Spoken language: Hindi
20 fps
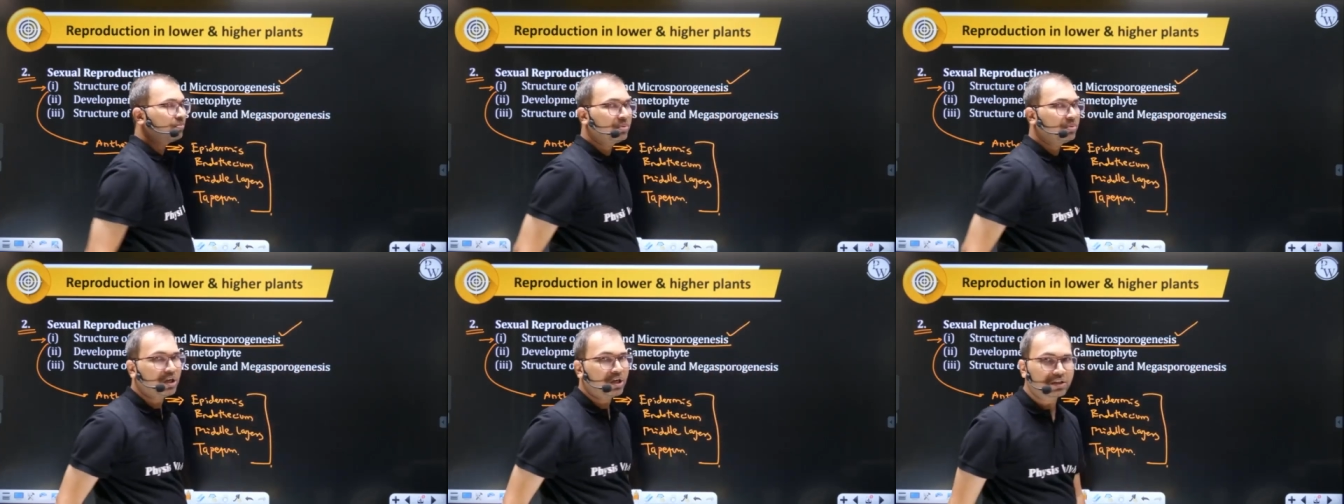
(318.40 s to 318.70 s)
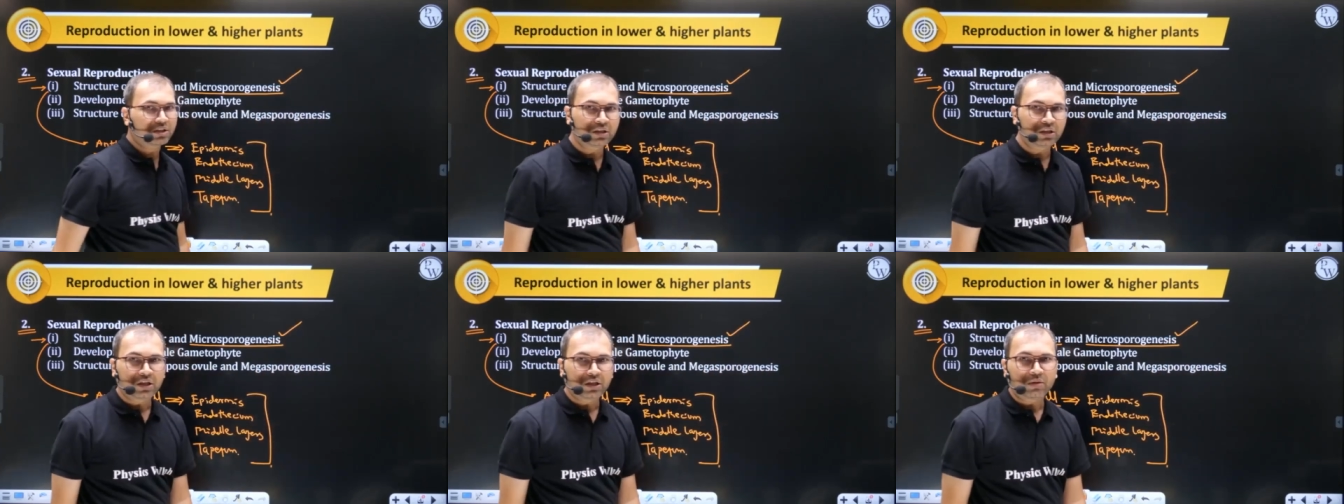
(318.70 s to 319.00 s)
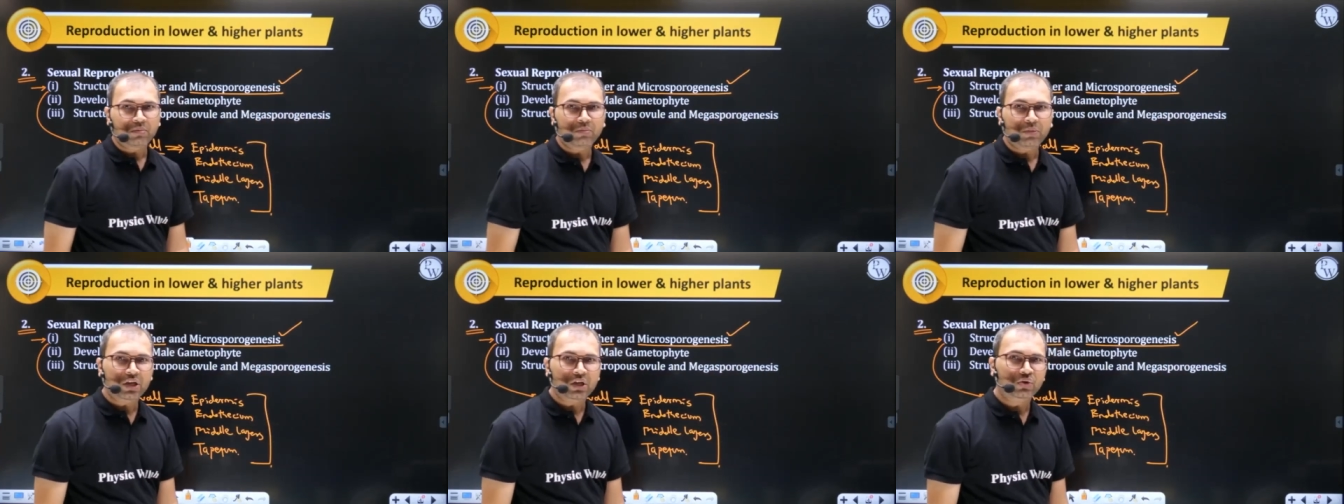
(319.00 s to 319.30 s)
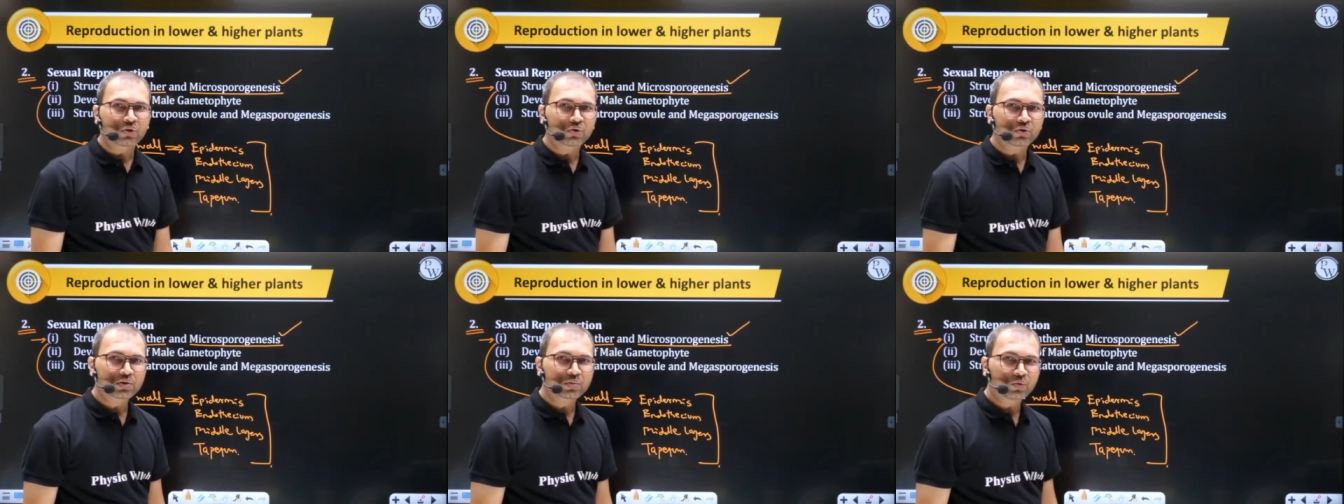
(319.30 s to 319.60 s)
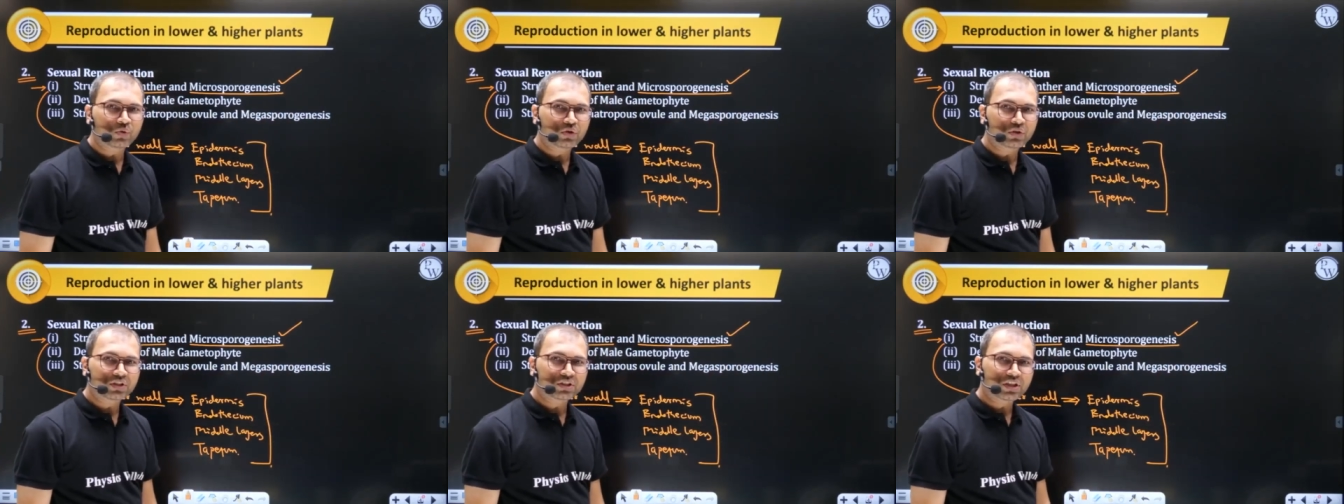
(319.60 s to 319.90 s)
बाद
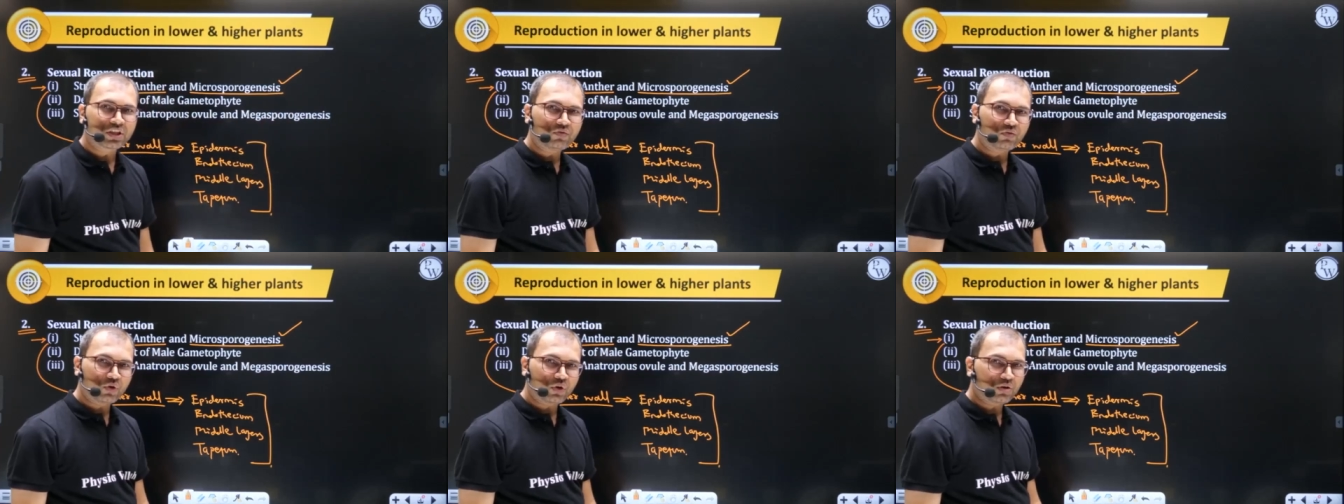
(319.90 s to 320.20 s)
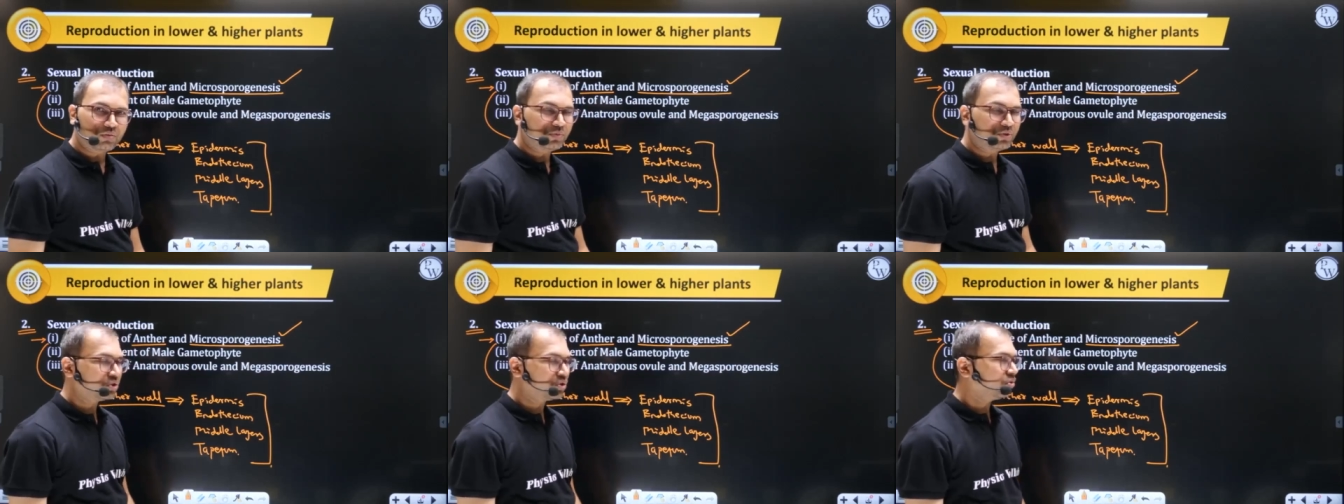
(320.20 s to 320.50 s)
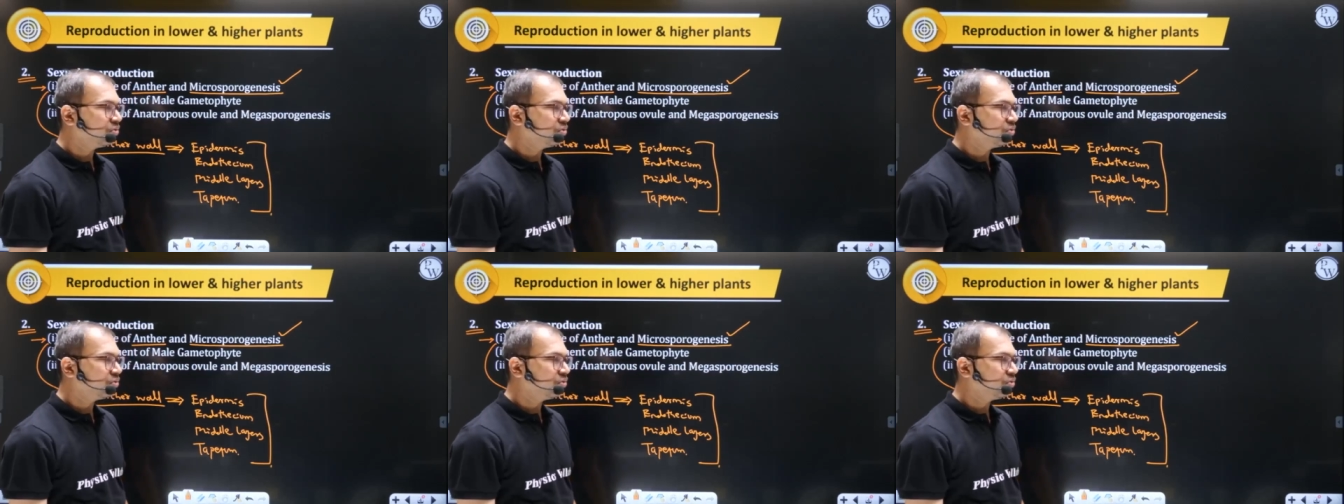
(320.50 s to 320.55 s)
माइक्रोस्पोर्स का फॉर्मेशन